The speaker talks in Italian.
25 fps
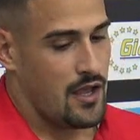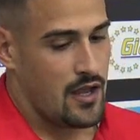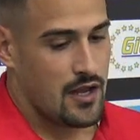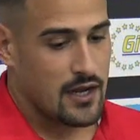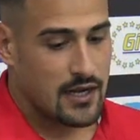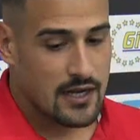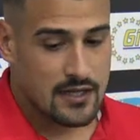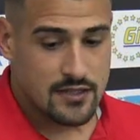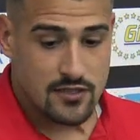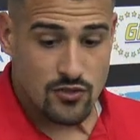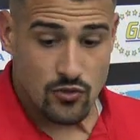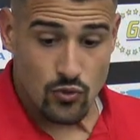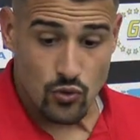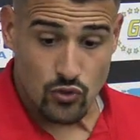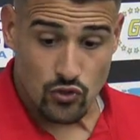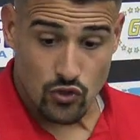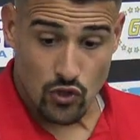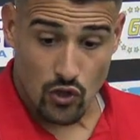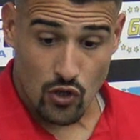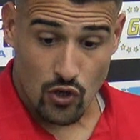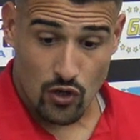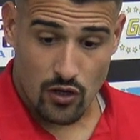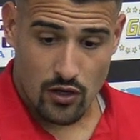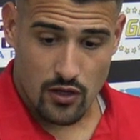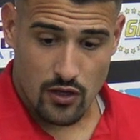
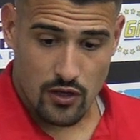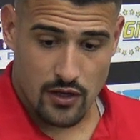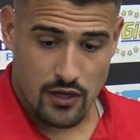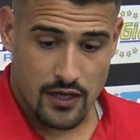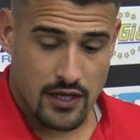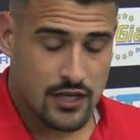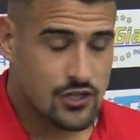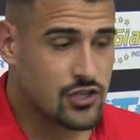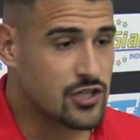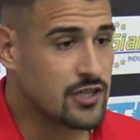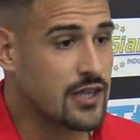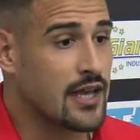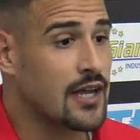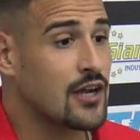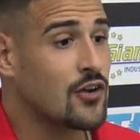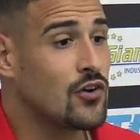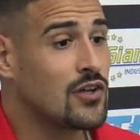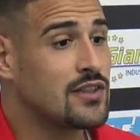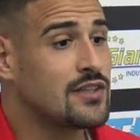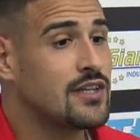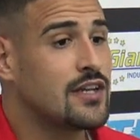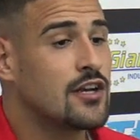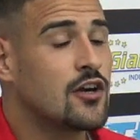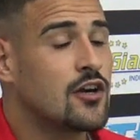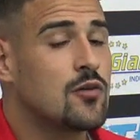Innanzitutto eh, ci tengo a
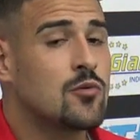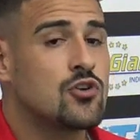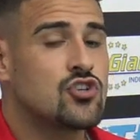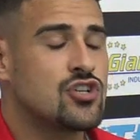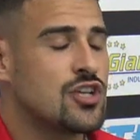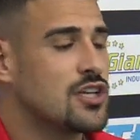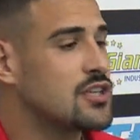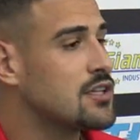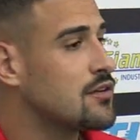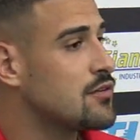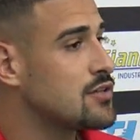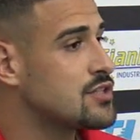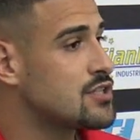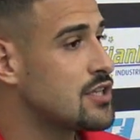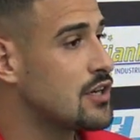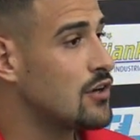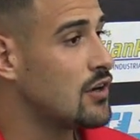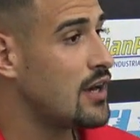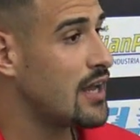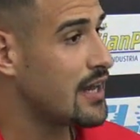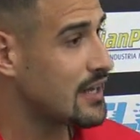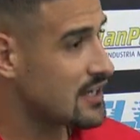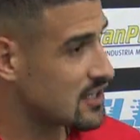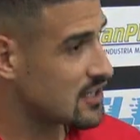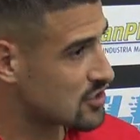dire, come ho già detto ai vostri
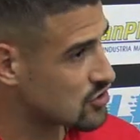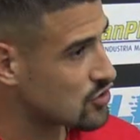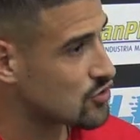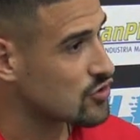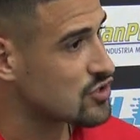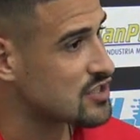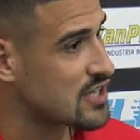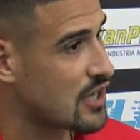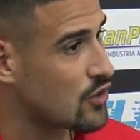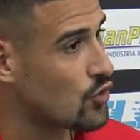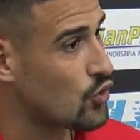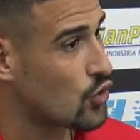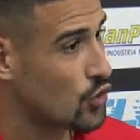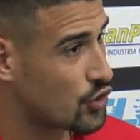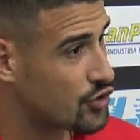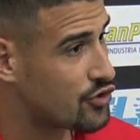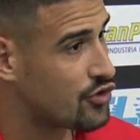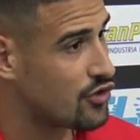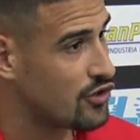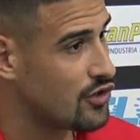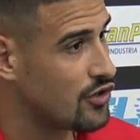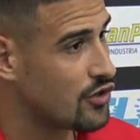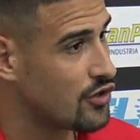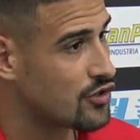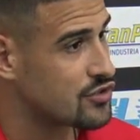colleghi, che sono stato
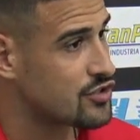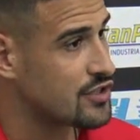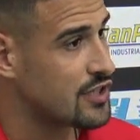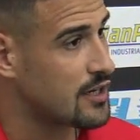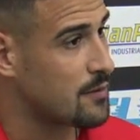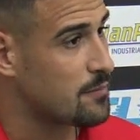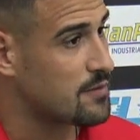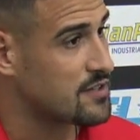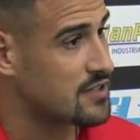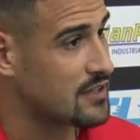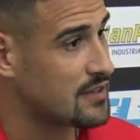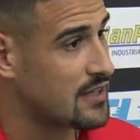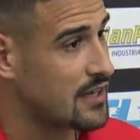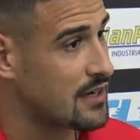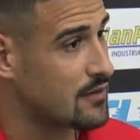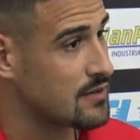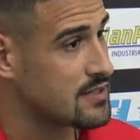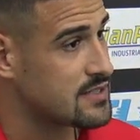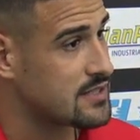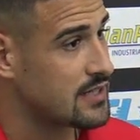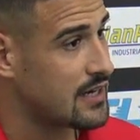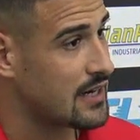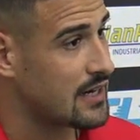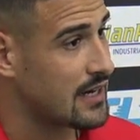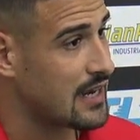orgoglioso di rappresentare
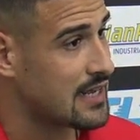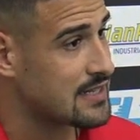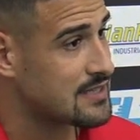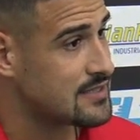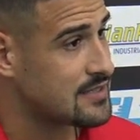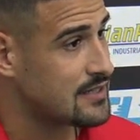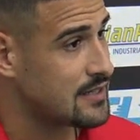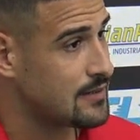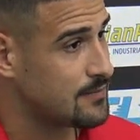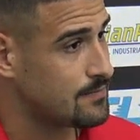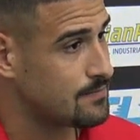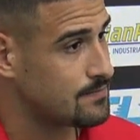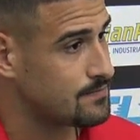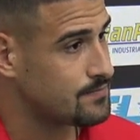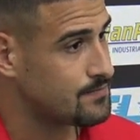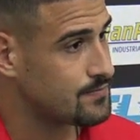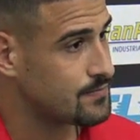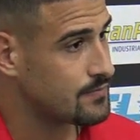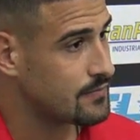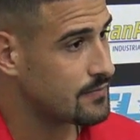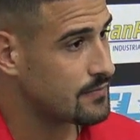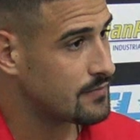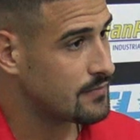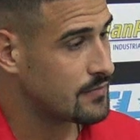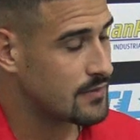questi ragazzi
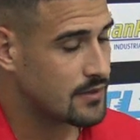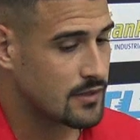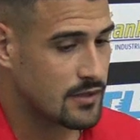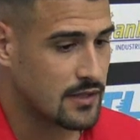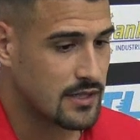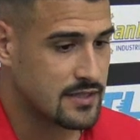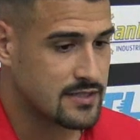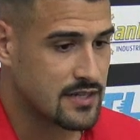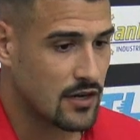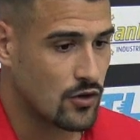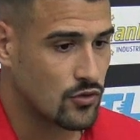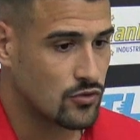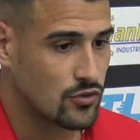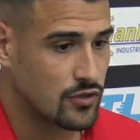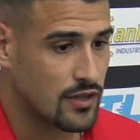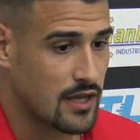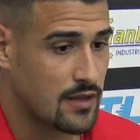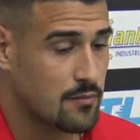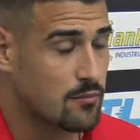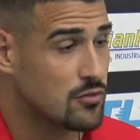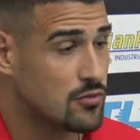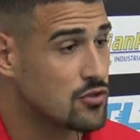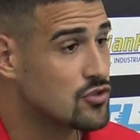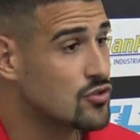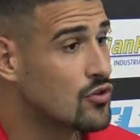nel secondo
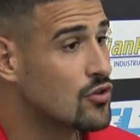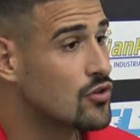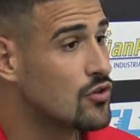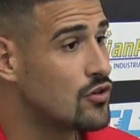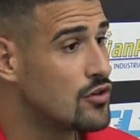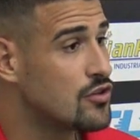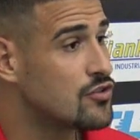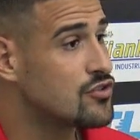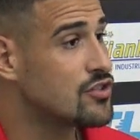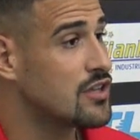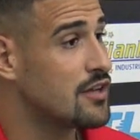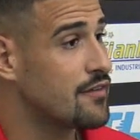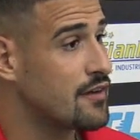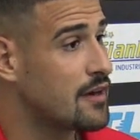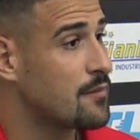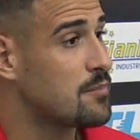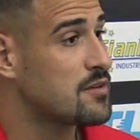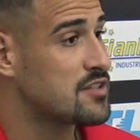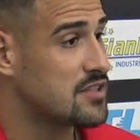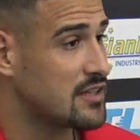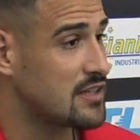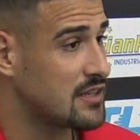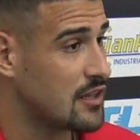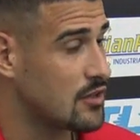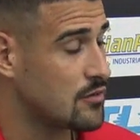tempo e sono orgoglioso di aver
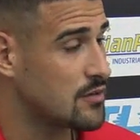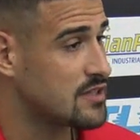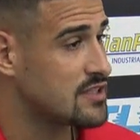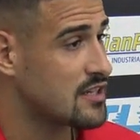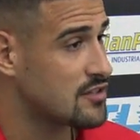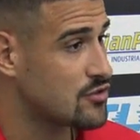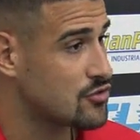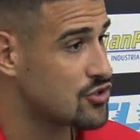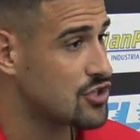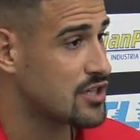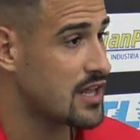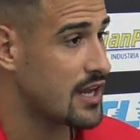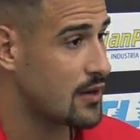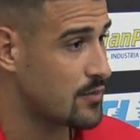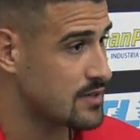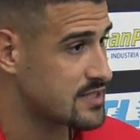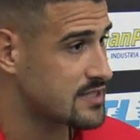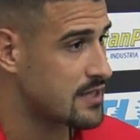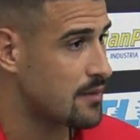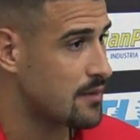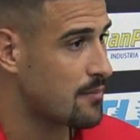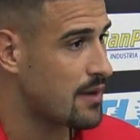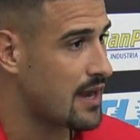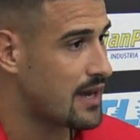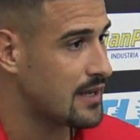rappresentato questa società e
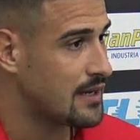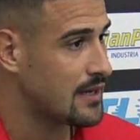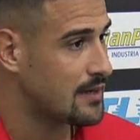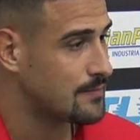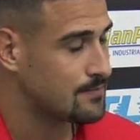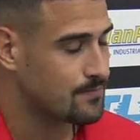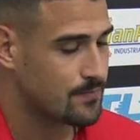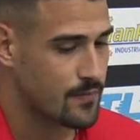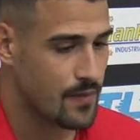questa maglia.